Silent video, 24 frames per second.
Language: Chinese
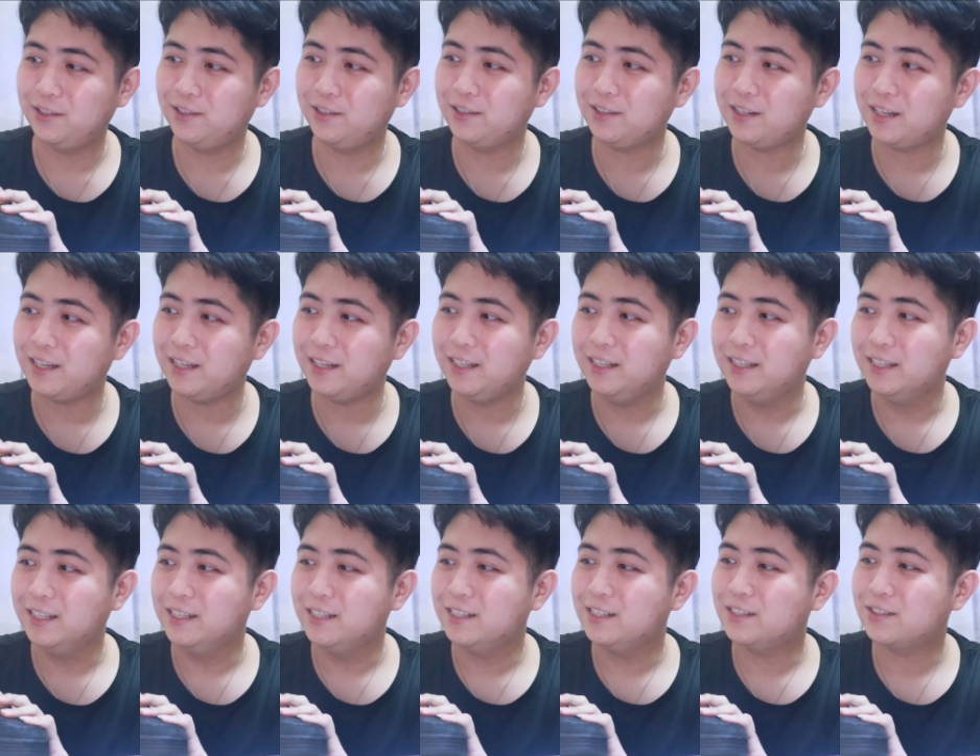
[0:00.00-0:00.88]
OK，
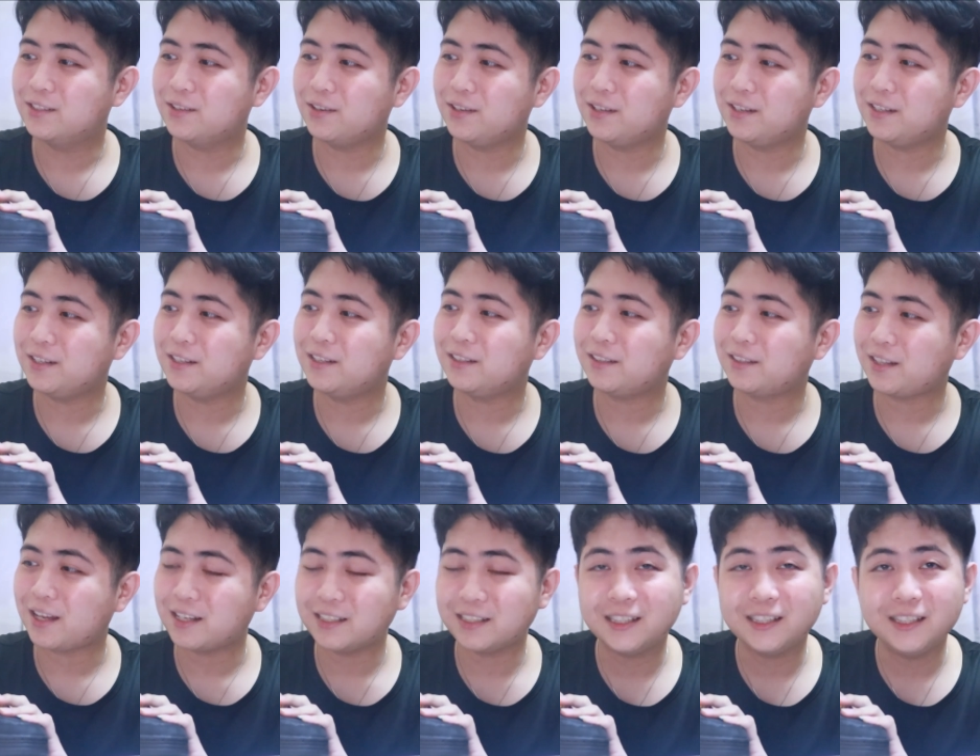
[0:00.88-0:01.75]
所以呢，
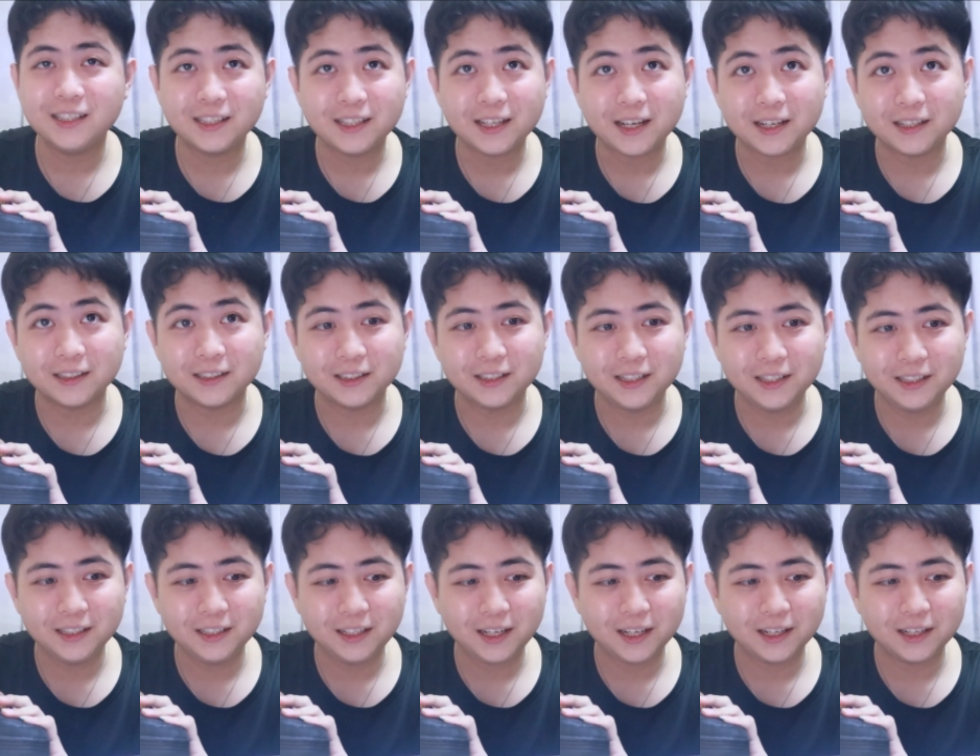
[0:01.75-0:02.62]
大致上
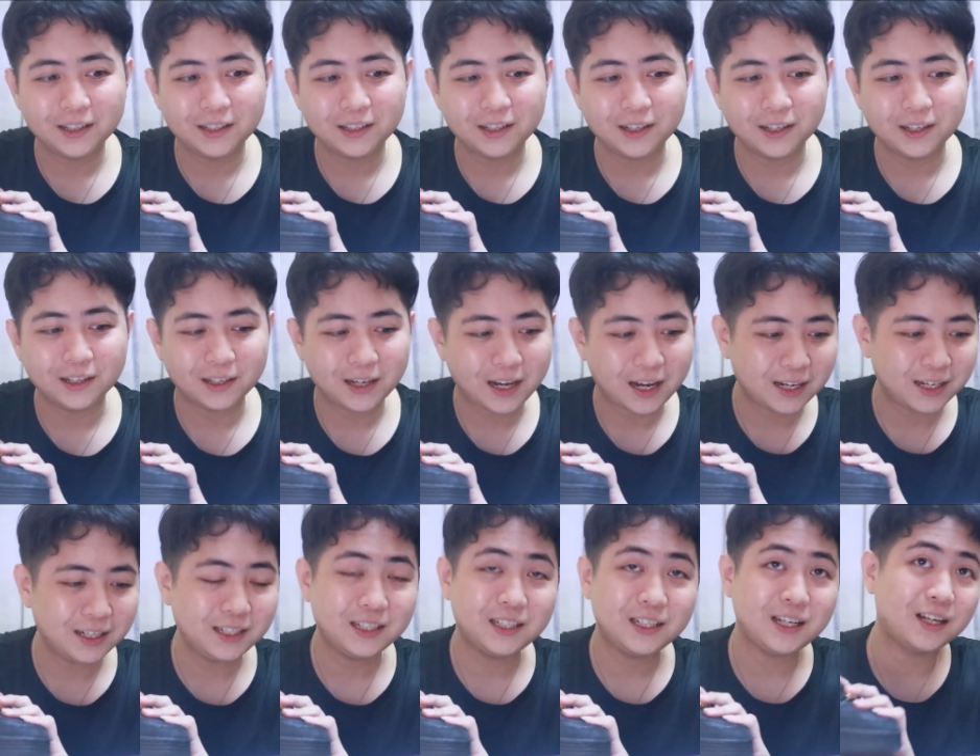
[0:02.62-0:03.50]
今天的
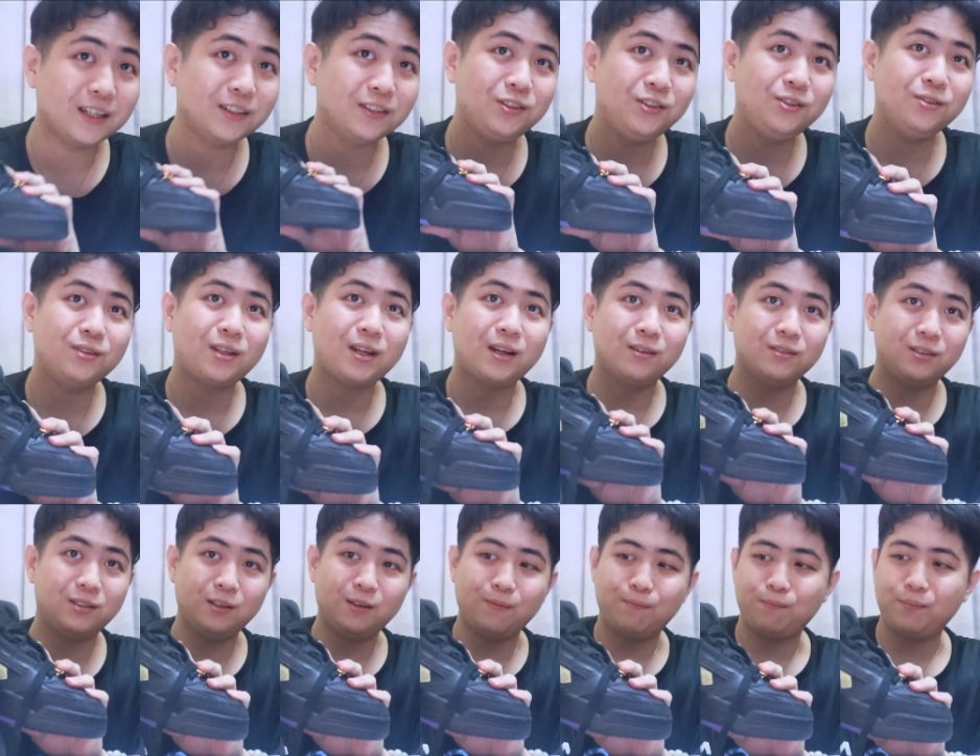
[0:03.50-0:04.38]
开箱就到
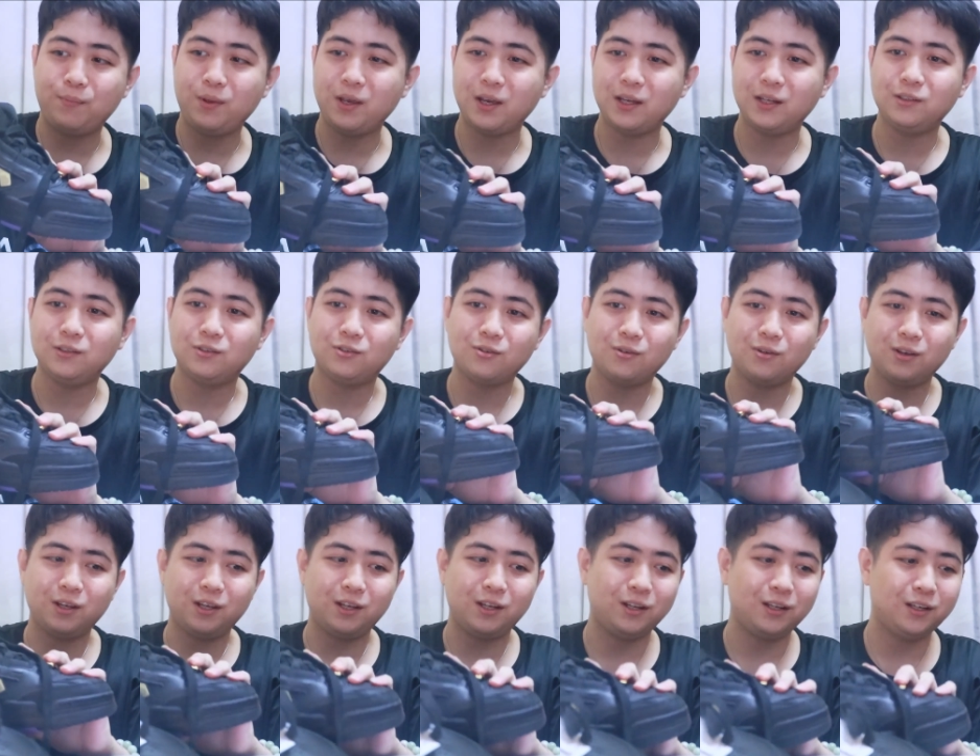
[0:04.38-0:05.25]
这边，所
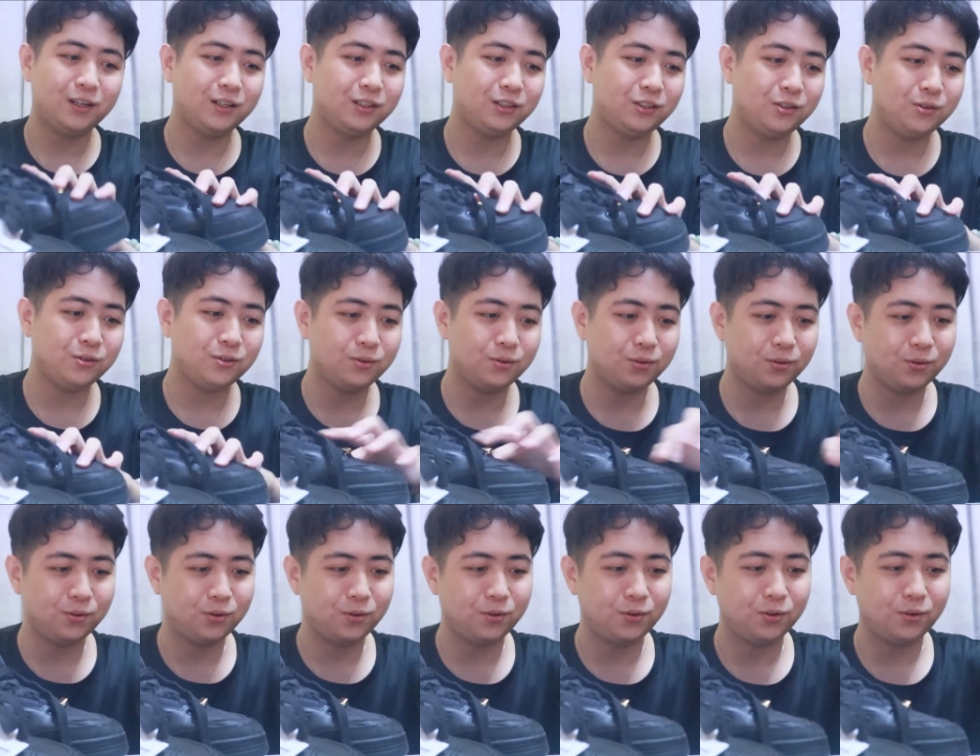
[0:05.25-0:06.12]
以呢，
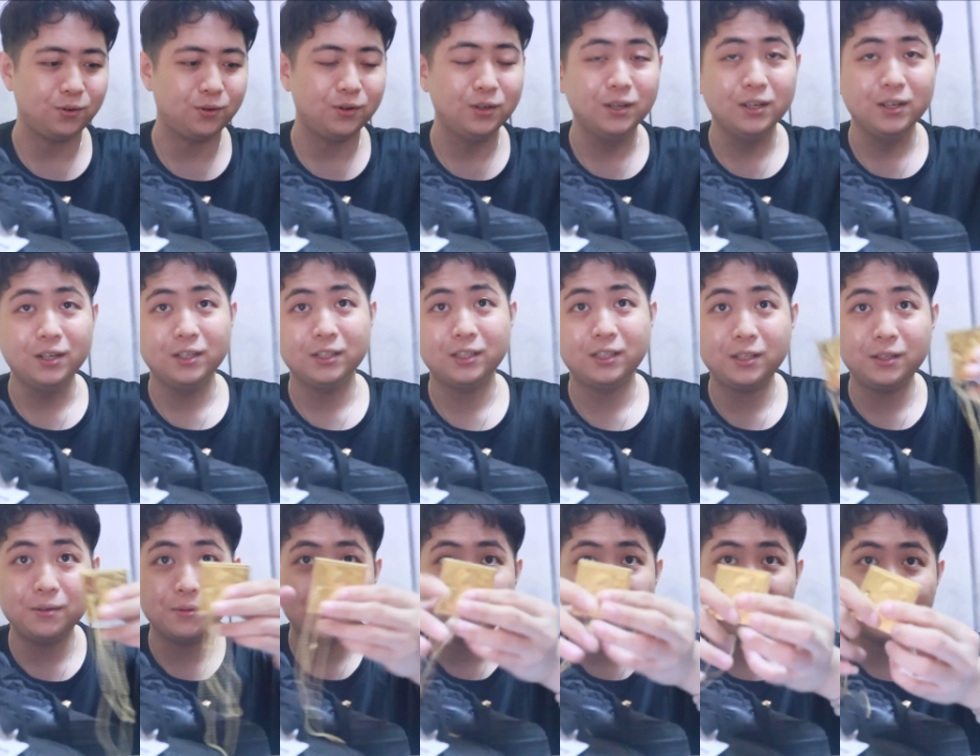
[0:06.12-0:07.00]
就
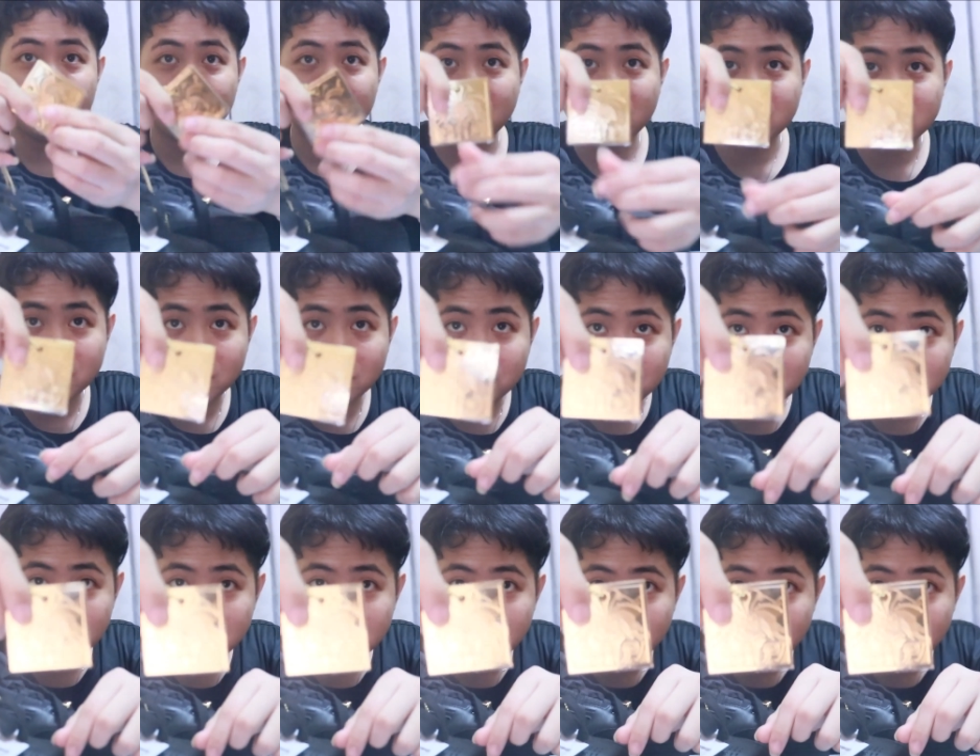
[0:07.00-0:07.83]
希望就大家会喜